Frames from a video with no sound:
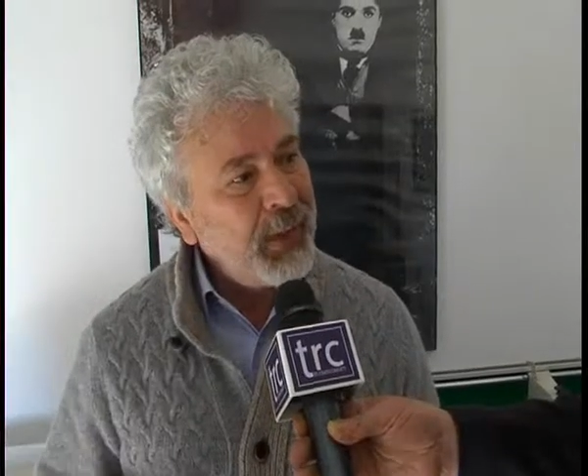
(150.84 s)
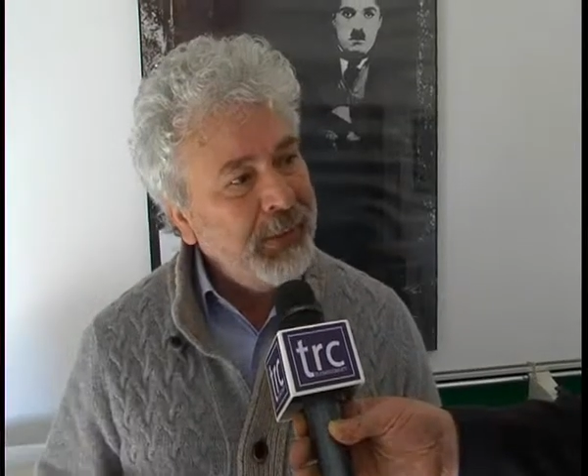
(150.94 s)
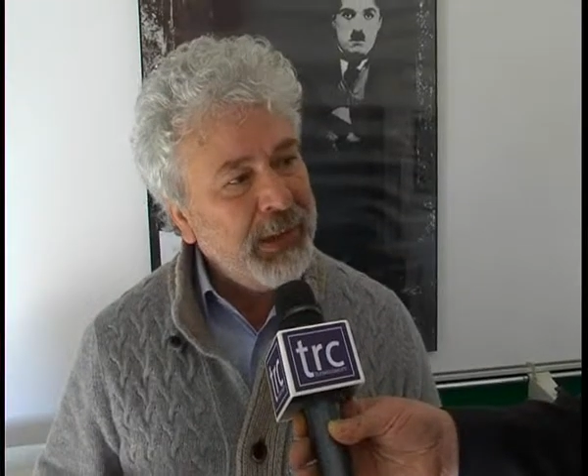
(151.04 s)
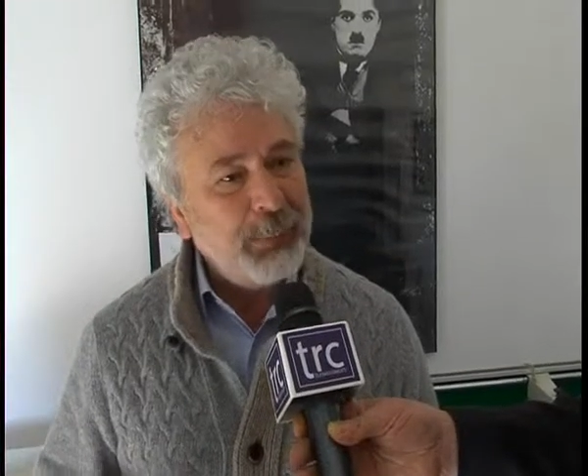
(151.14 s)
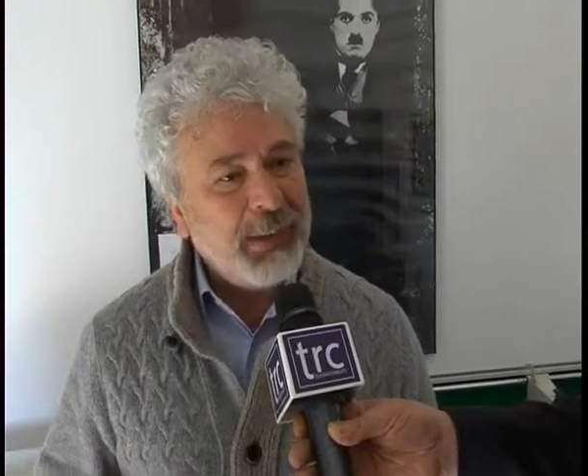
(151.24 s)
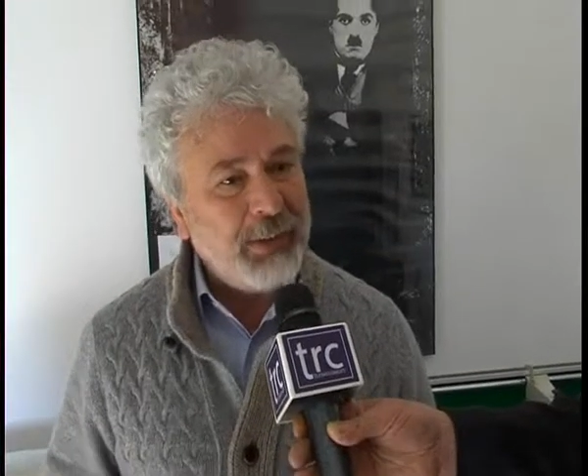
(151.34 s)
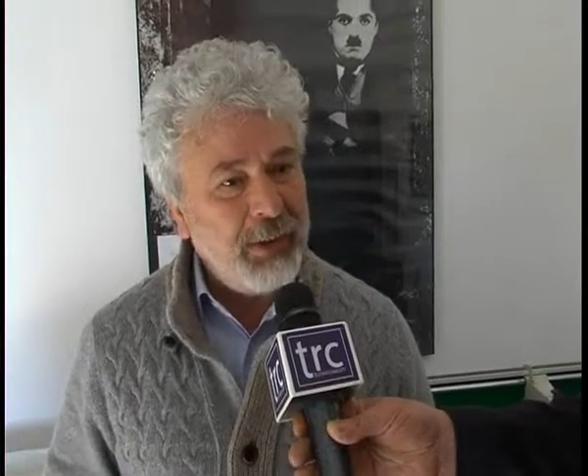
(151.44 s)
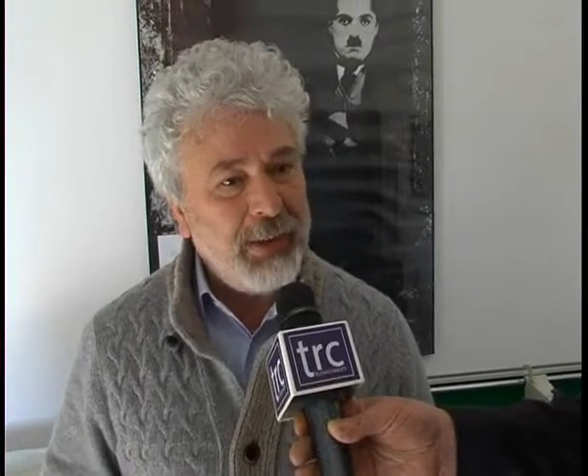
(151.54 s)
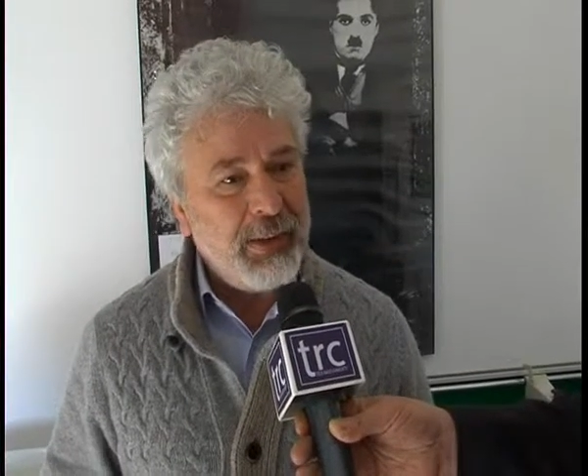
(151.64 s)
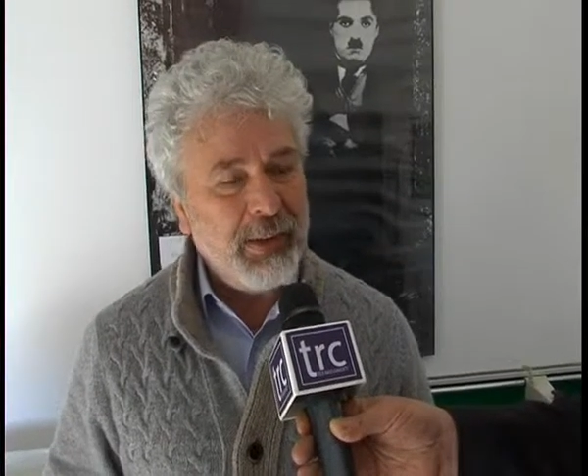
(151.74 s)

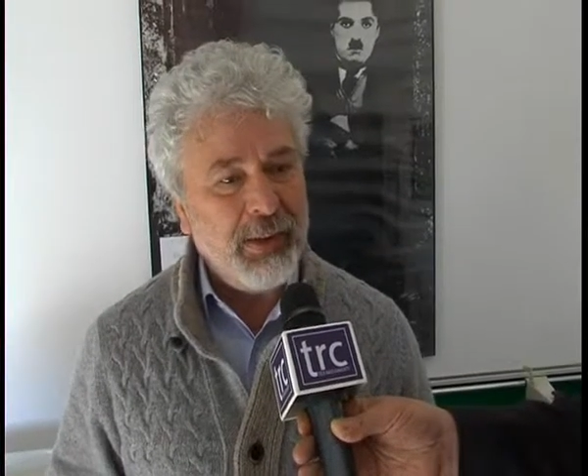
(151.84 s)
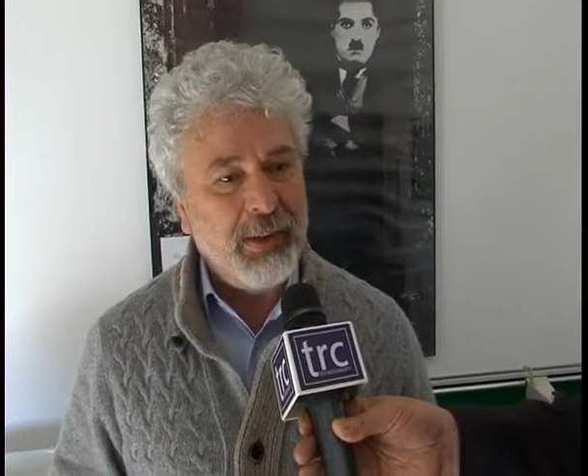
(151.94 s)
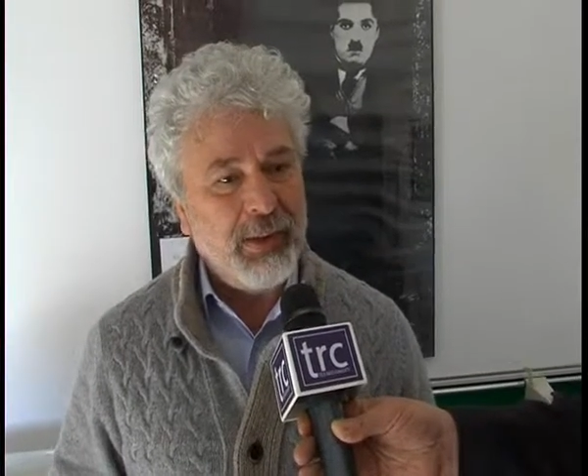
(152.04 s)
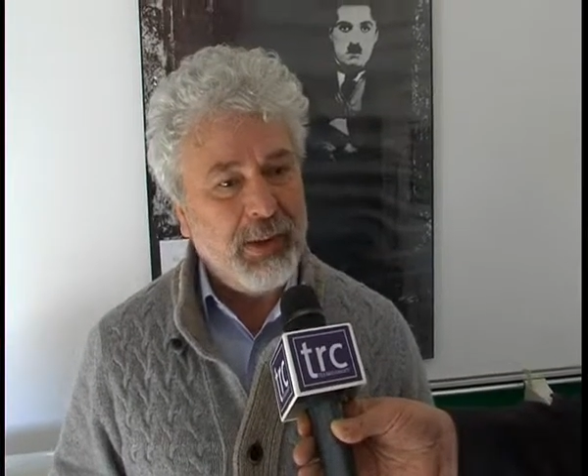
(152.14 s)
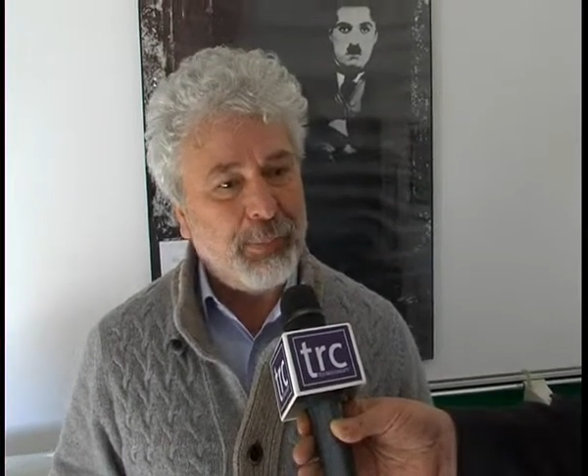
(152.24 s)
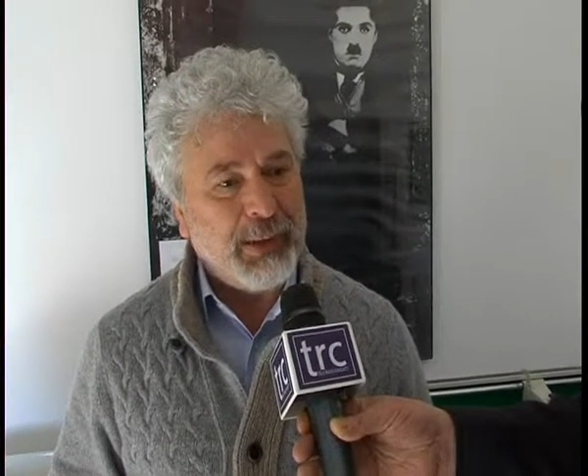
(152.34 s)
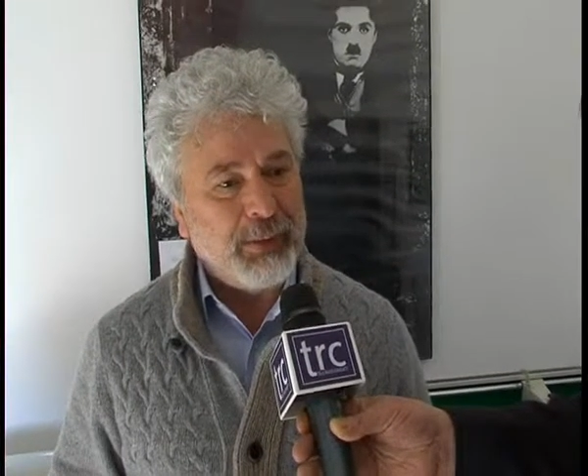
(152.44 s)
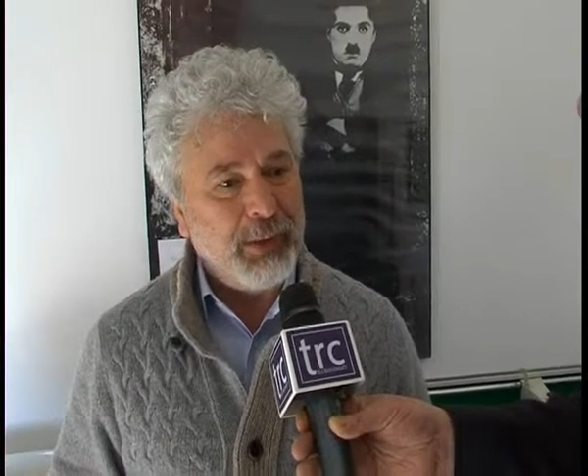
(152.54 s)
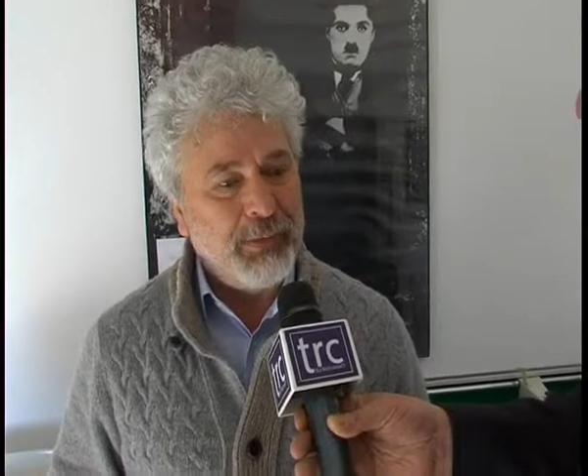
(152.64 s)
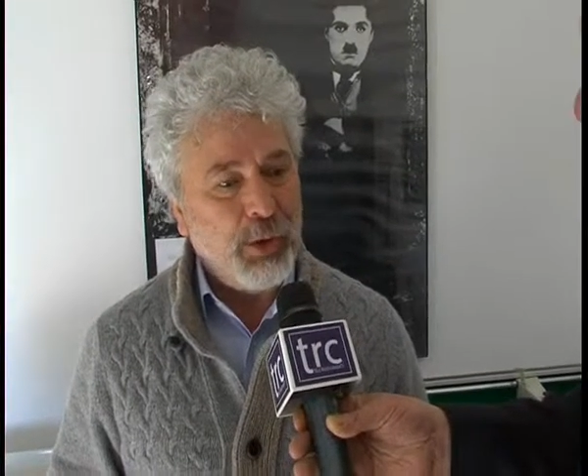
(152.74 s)
rispettivi, eh,
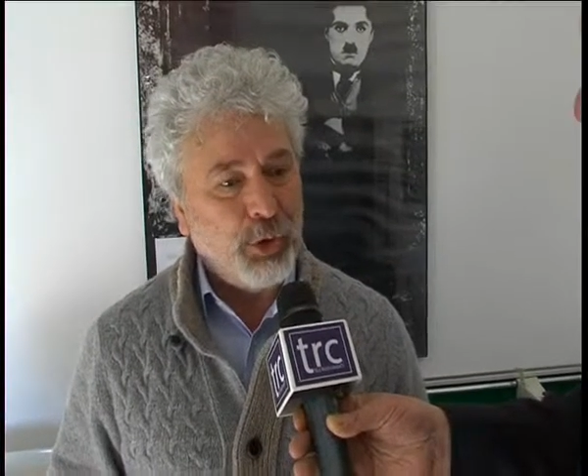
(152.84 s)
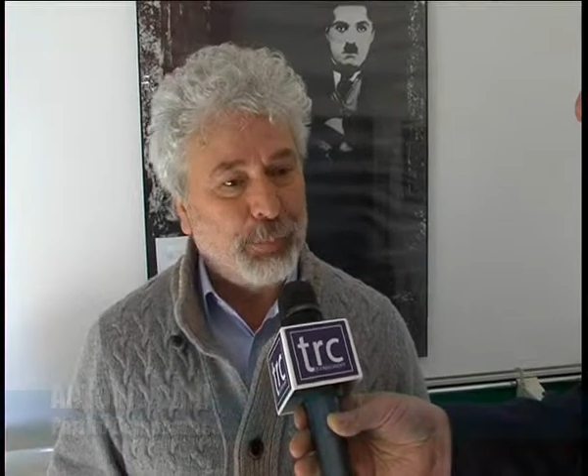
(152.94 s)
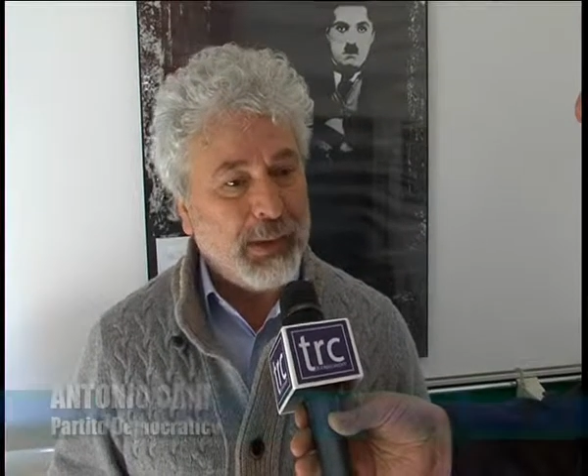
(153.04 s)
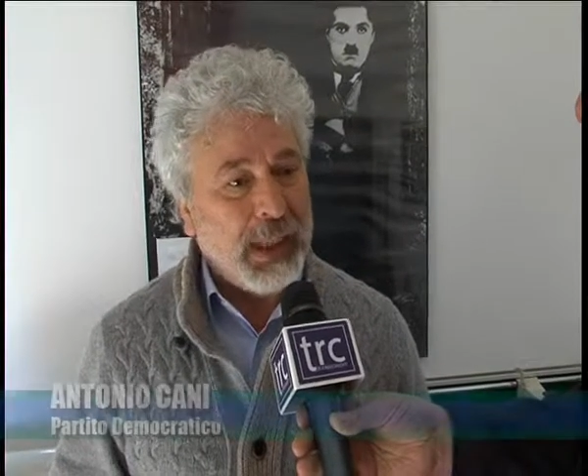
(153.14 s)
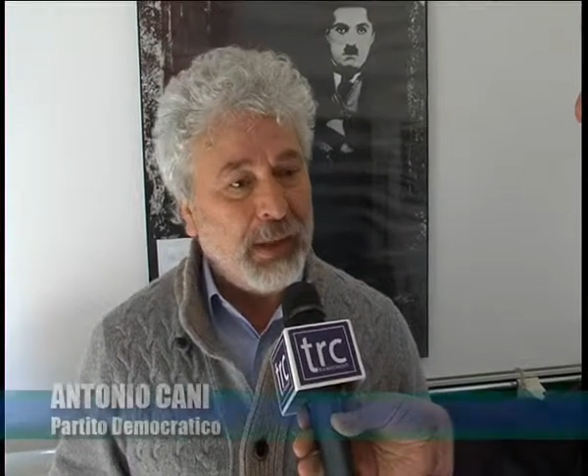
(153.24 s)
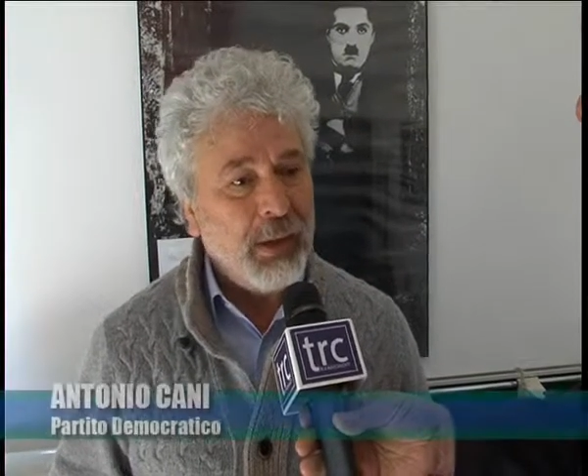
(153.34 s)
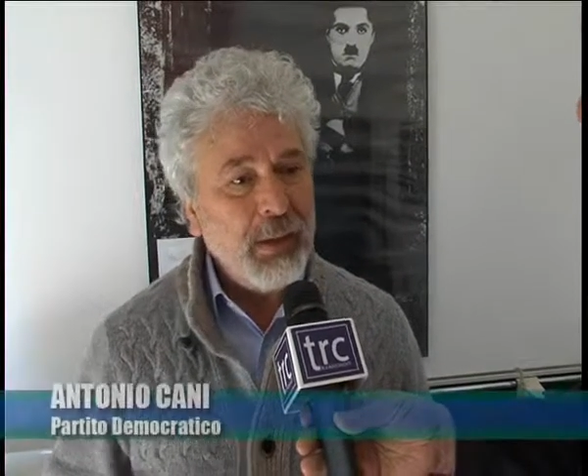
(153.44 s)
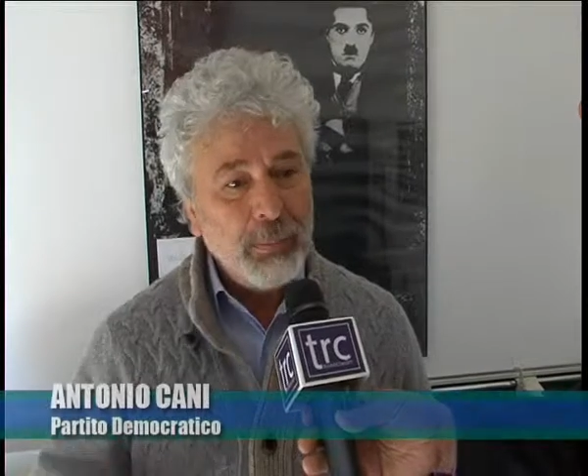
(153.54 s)
rispettivi ospedali,